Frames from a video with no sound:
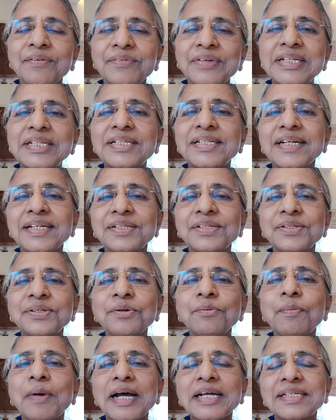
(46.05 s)
విష్ చేస్తూ
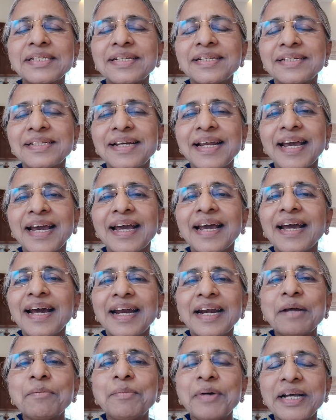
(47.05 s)
పాస్టర్స్ డే
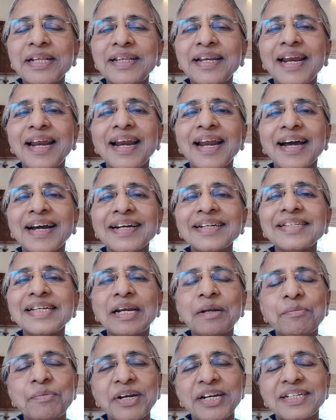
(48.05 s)
అంటే బర్త్డే లాగా
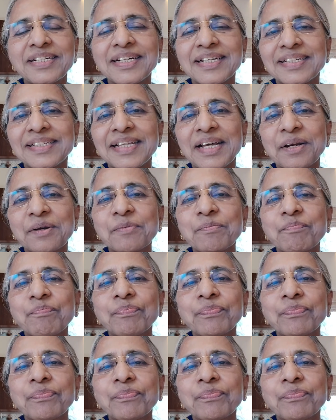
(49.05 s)
సెలబ్రేట్ చేస్తారు